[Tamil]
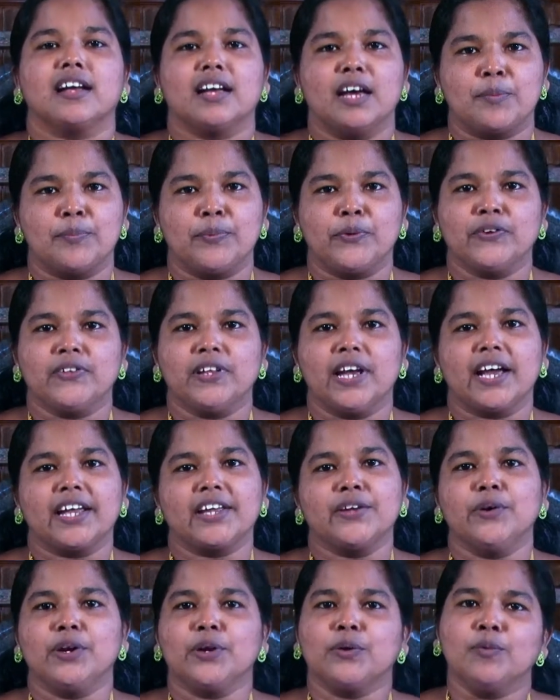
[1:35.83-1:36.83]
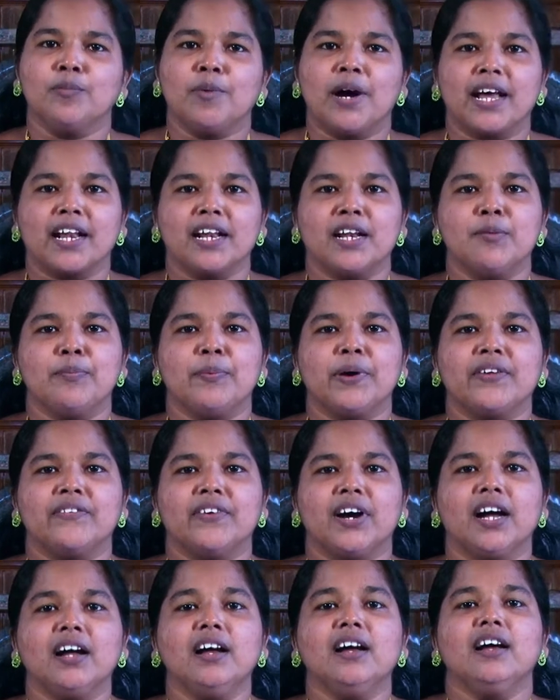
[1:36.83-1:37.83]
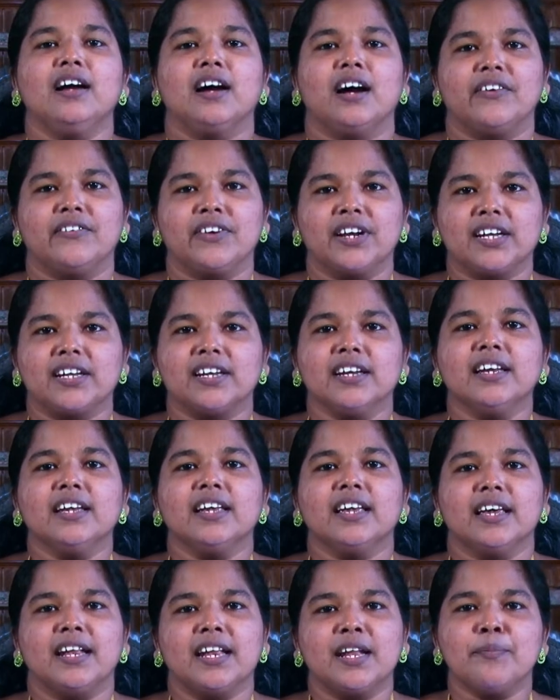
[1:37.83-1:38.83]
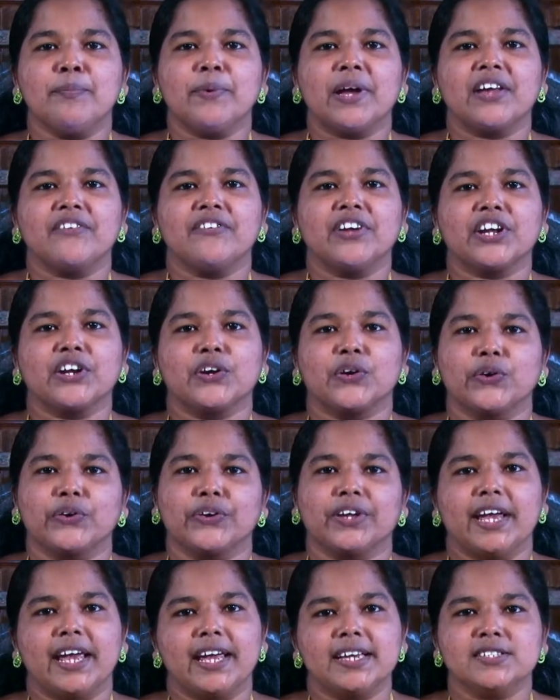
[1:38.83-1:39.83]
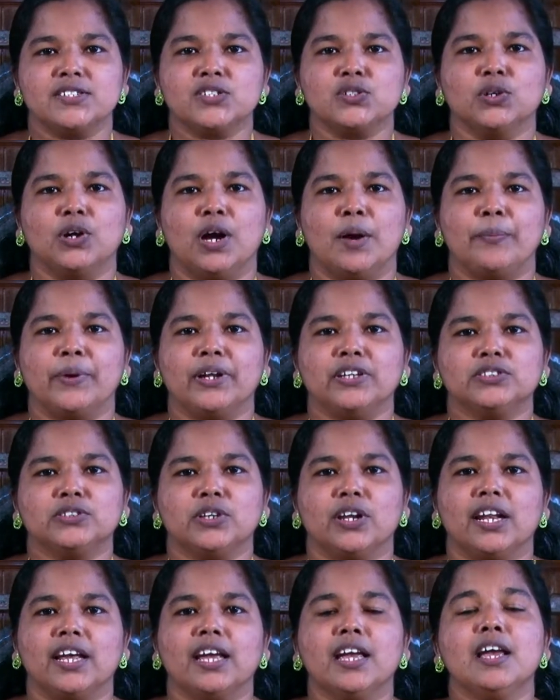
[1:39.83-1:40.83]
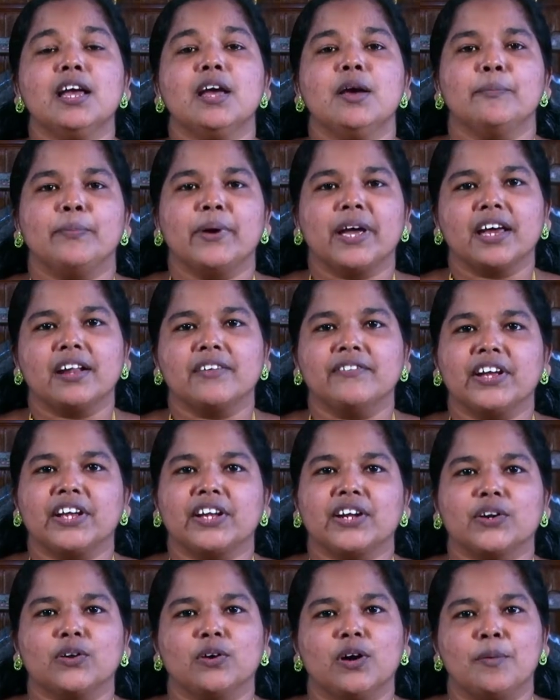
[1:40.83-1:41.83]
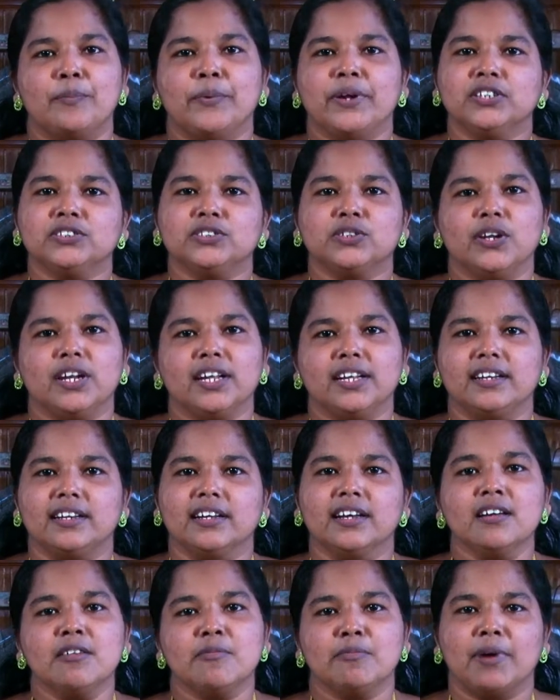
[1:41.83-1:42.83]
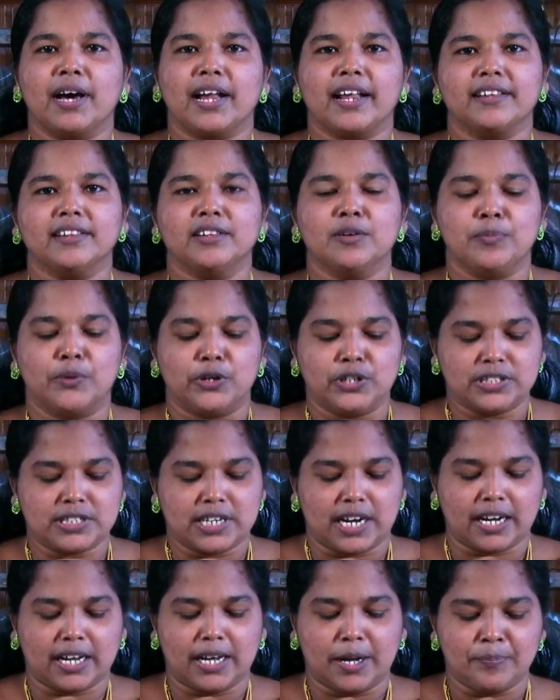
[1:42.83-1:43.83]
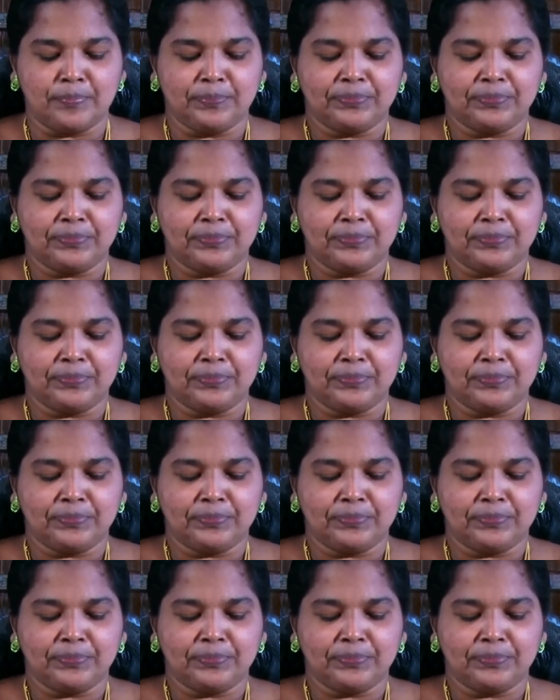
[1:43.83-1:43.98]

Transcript: கர்ப்பவதியாகி ஒரு குமாரனை பெறுவா அவளுக்கு என்ன பெயர் வைக்கணும் ஏசு அப்படின்னு சொல்லி பெயர் வைக்கணும் அப்படின்னு சொல்லிட்டு மறைந்து போயிட்டாங்க